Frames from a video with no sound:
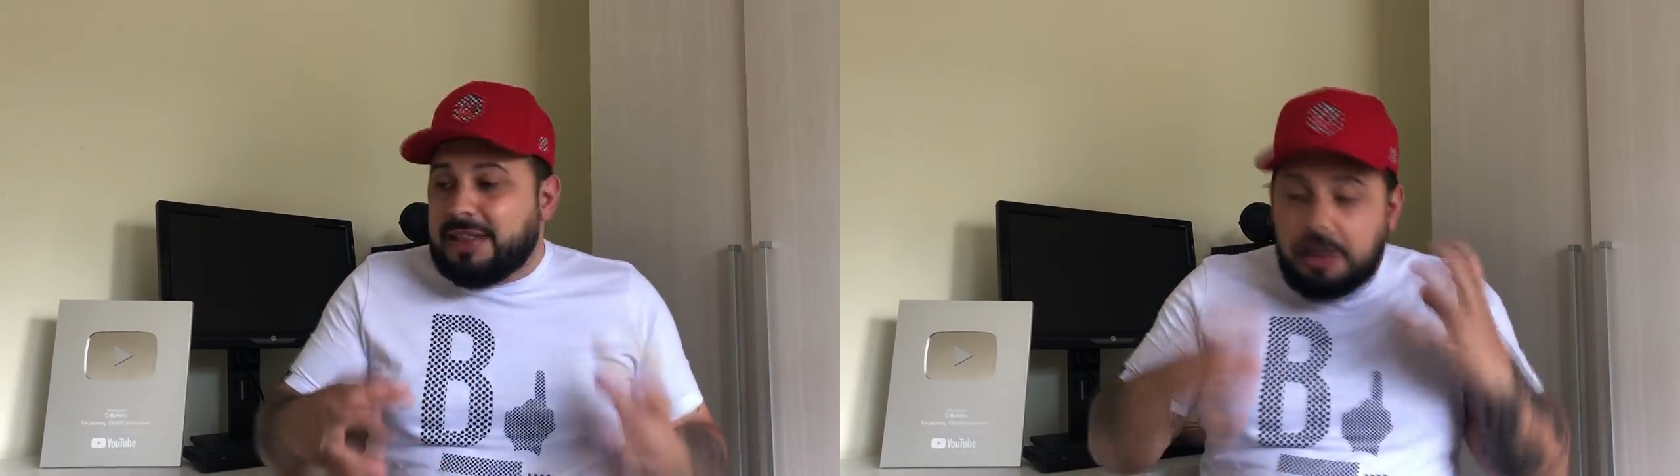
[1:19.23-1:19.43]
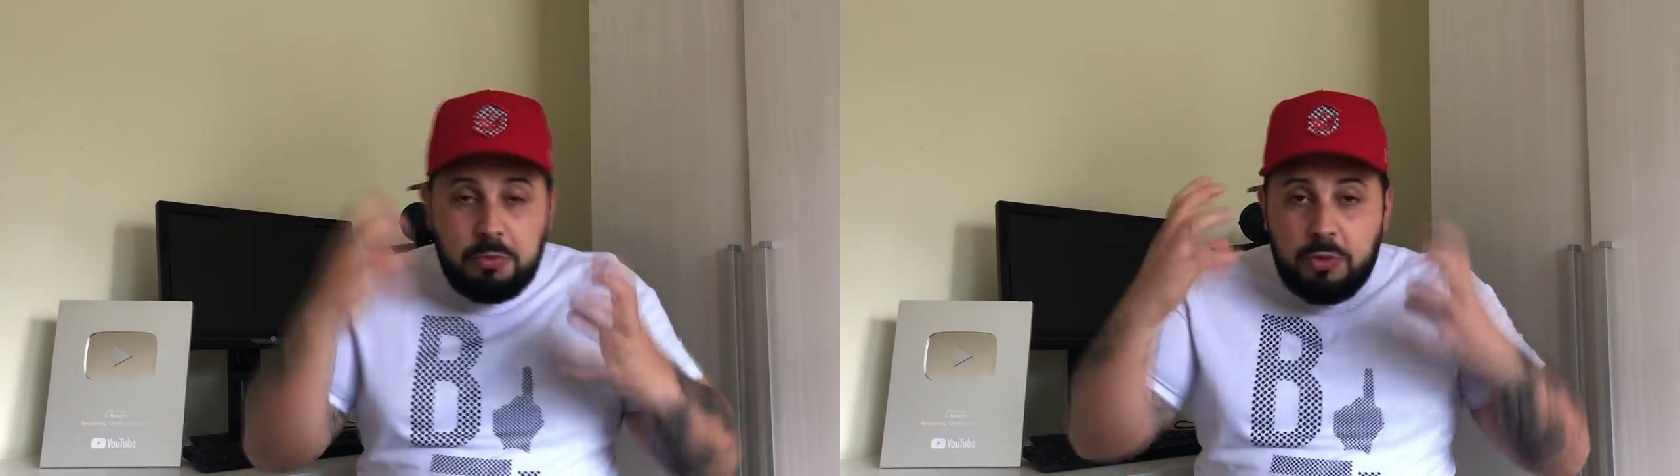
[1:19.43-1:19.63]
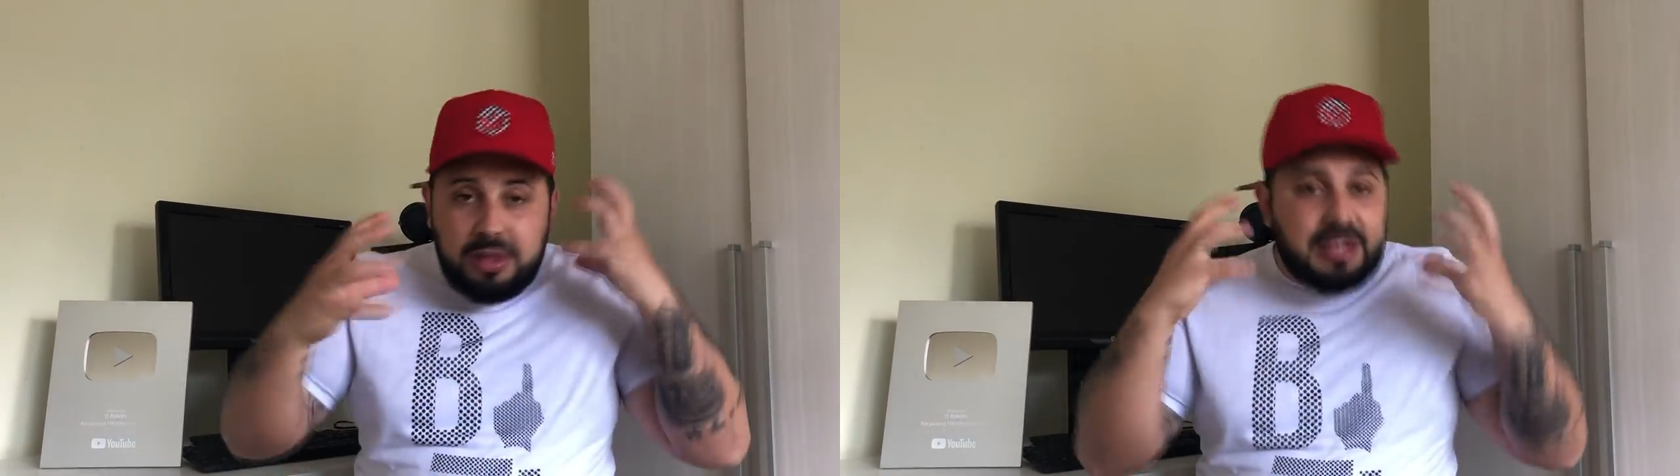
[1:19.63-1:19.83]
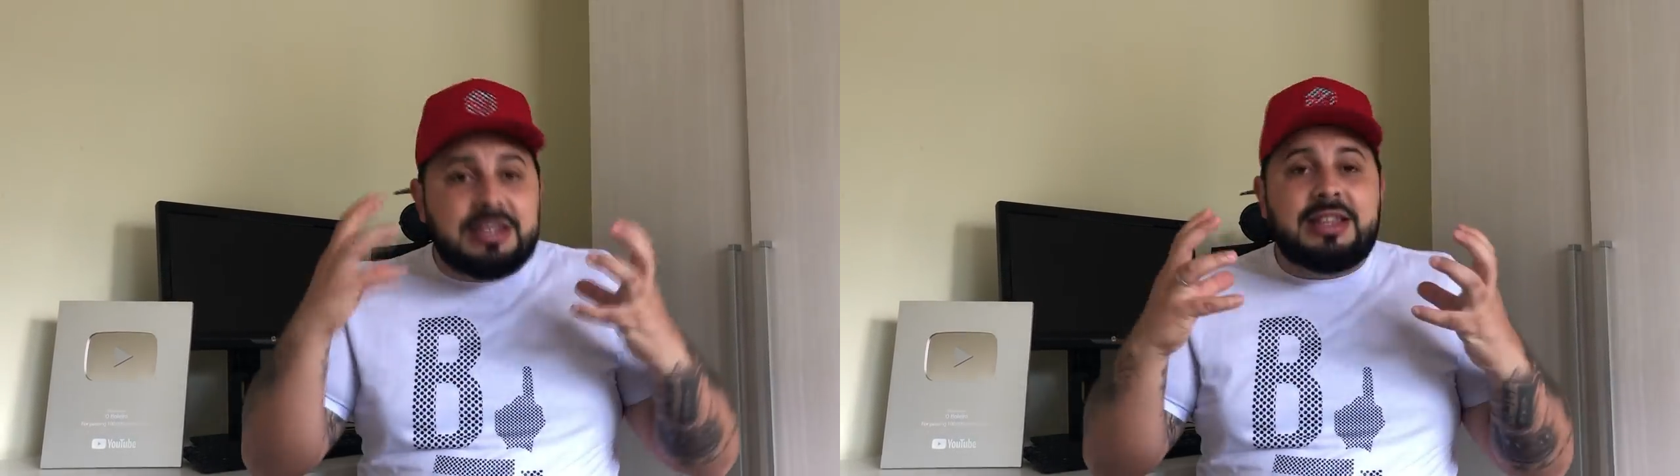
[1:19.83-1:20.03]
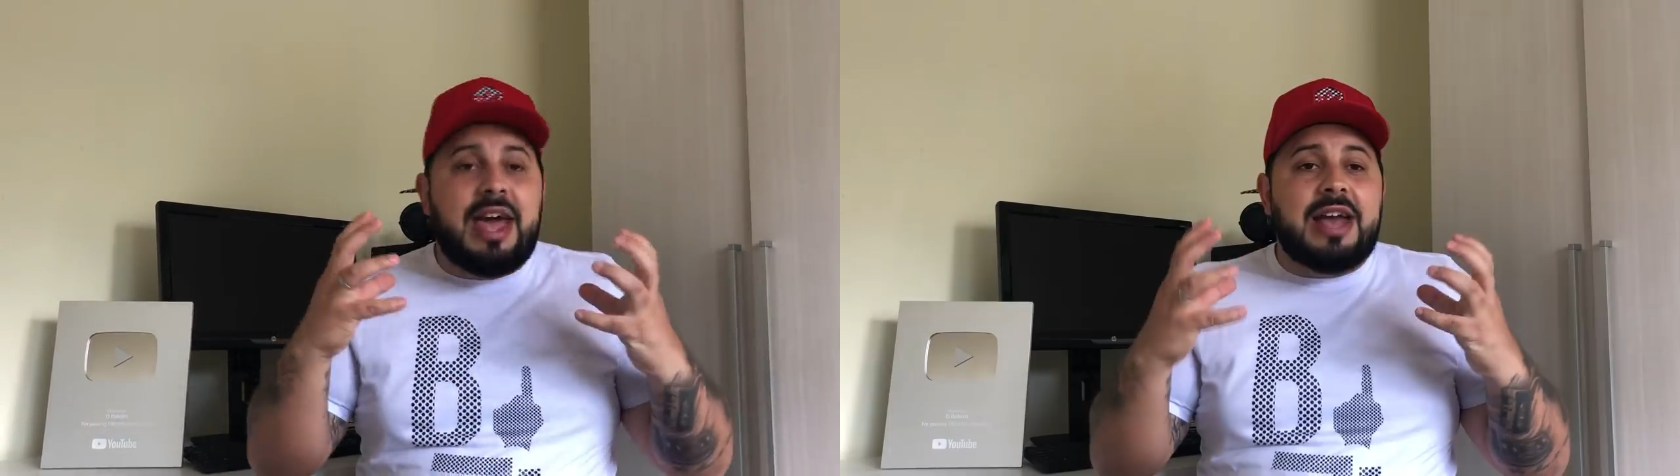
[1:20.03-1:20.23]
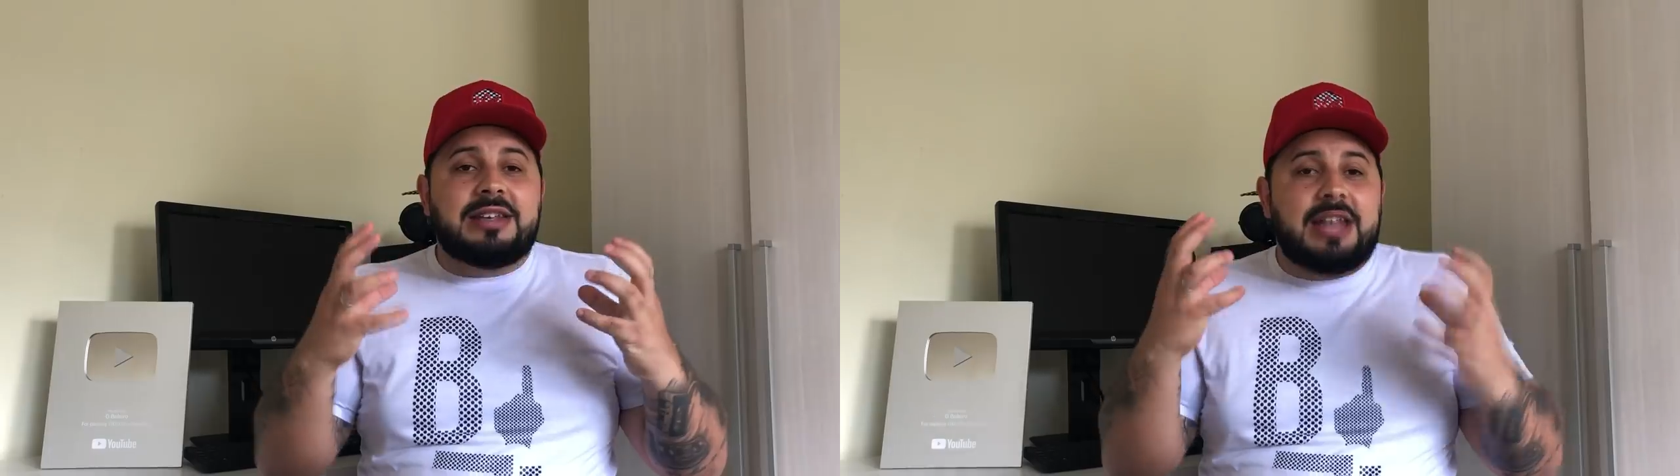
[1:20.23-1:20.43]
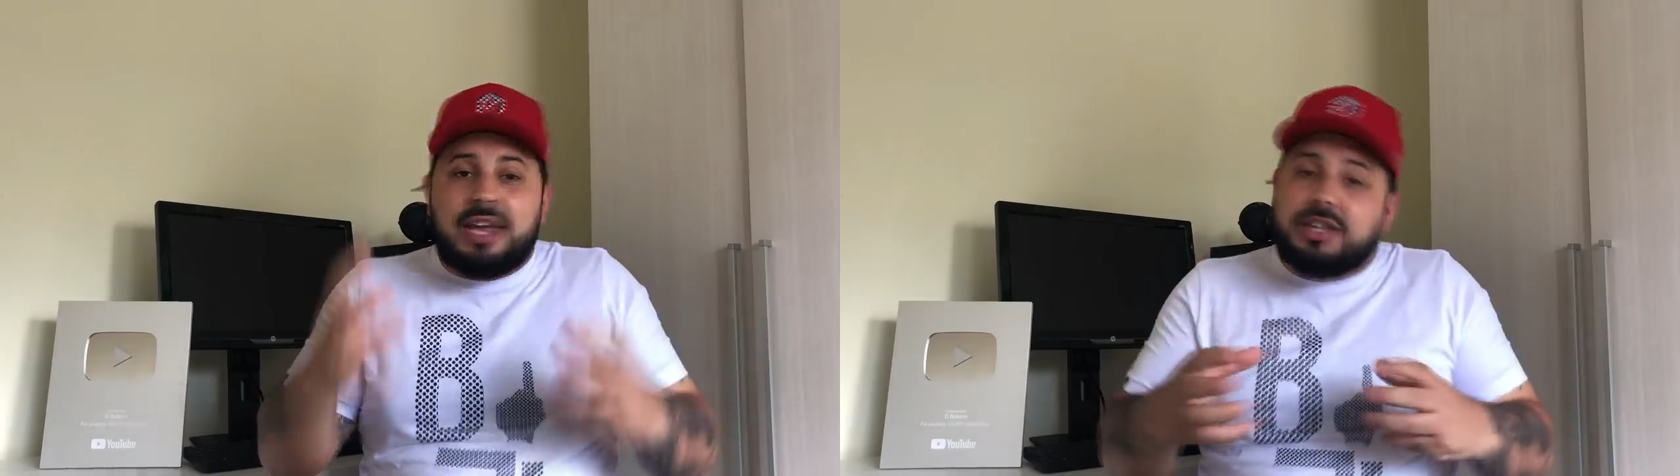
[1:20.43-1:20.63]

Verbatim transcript: tem muitas ideias, né?